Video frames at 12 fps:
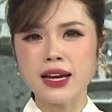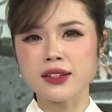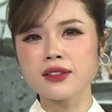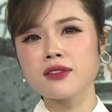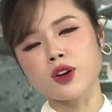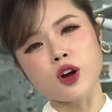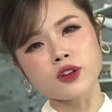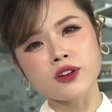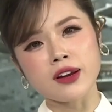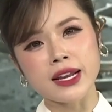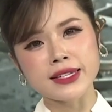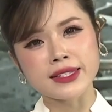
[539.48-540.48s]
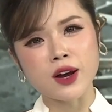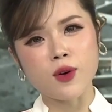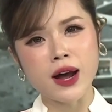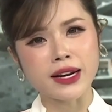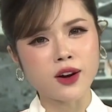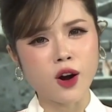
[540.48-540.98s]
là đưa được con người lên
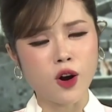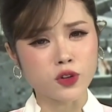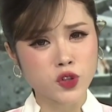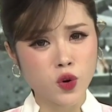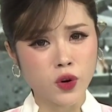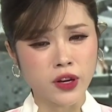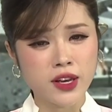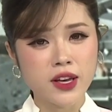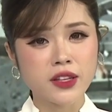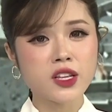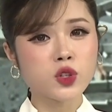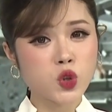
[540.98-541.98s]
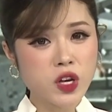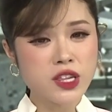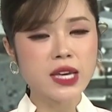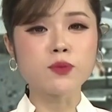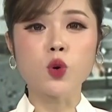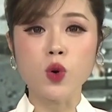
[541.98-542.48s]
sao hỏa đã khó rồi, nhưng
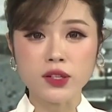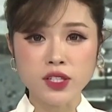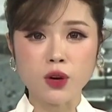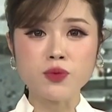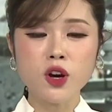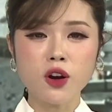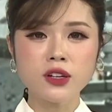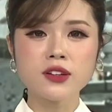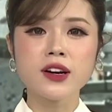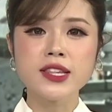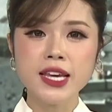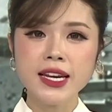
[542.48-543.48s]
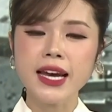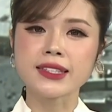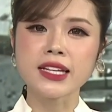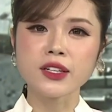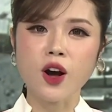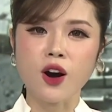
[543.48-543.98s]
duy trì một cuộc sống cho con người trên
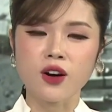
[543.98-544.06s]
hành tinh